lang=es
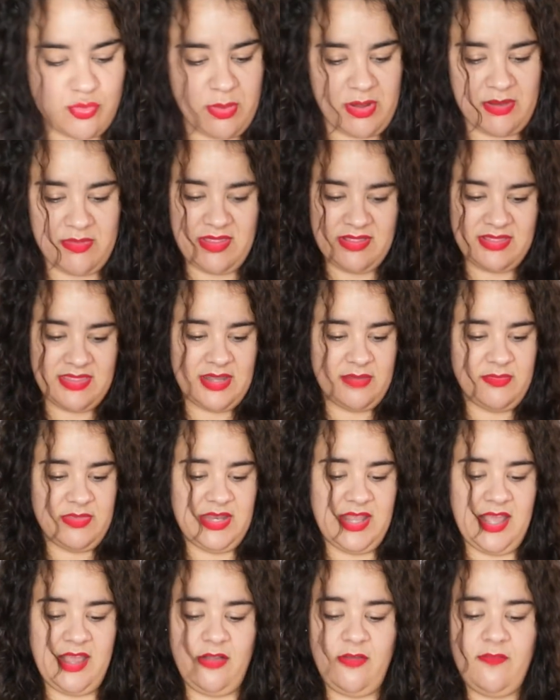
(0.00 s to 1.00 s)
súper bien
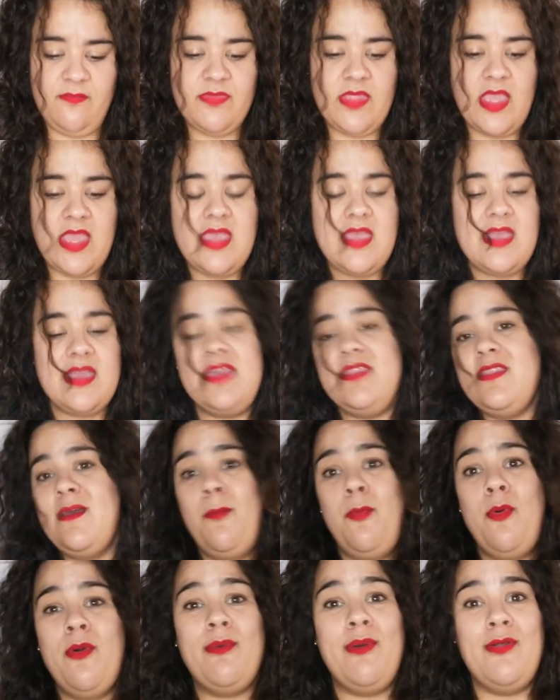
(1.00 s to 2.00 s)
terminado. Y
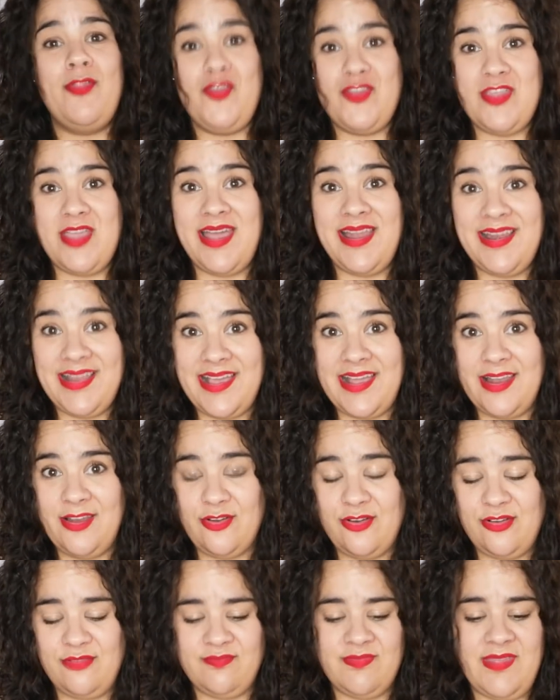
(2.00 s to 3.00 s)
después, cuando llega el
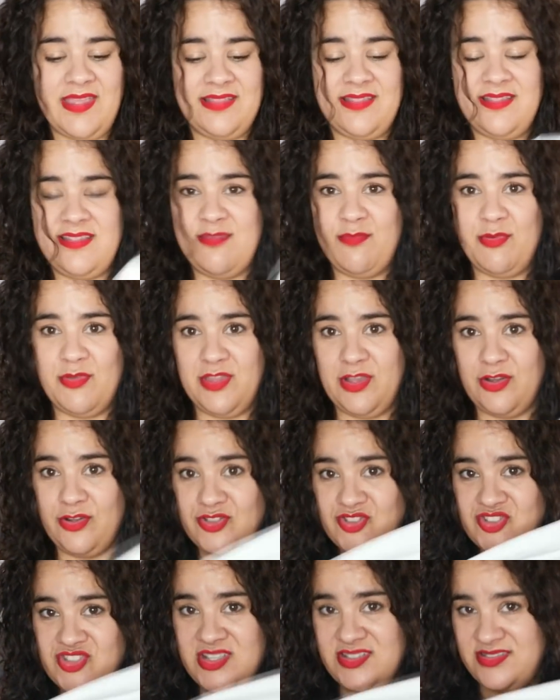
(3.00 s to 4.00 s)
calor, este tipo de
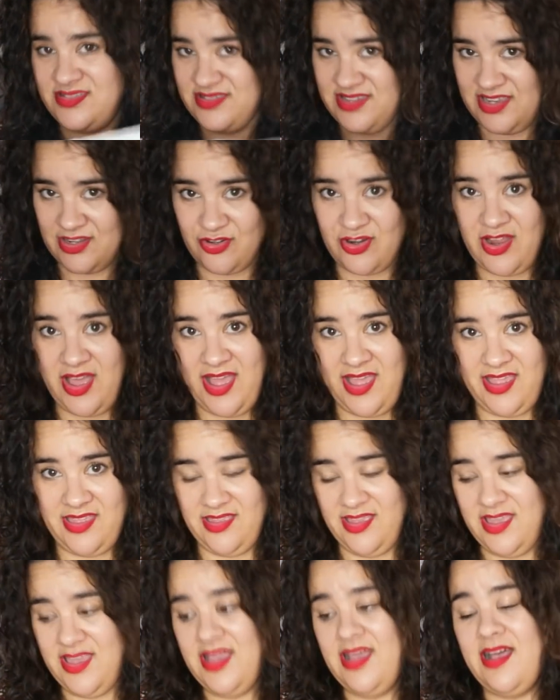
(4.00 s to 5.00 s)
cosas ya no las
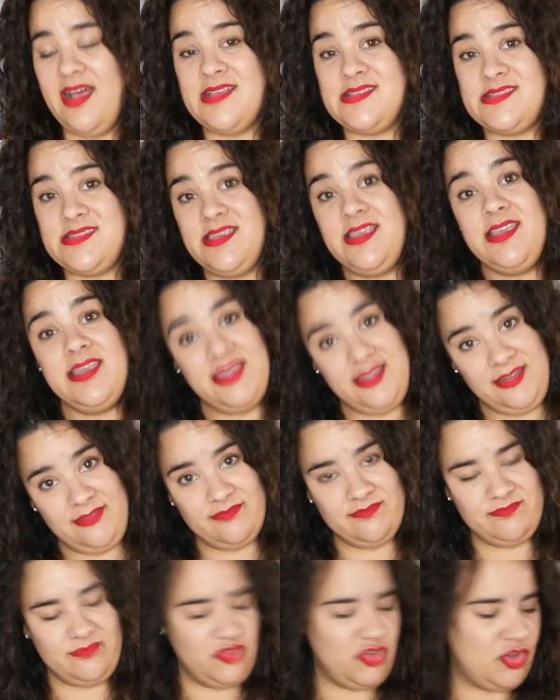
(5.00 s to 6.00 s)
hay. Así
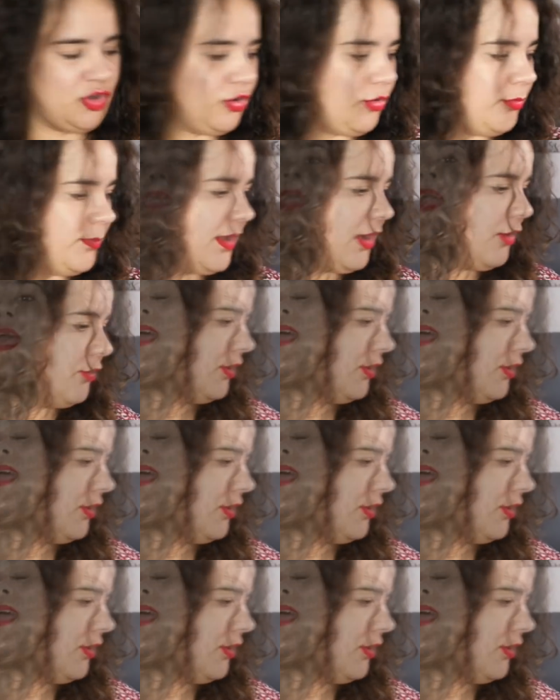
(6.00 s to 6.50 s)
que yo lo compré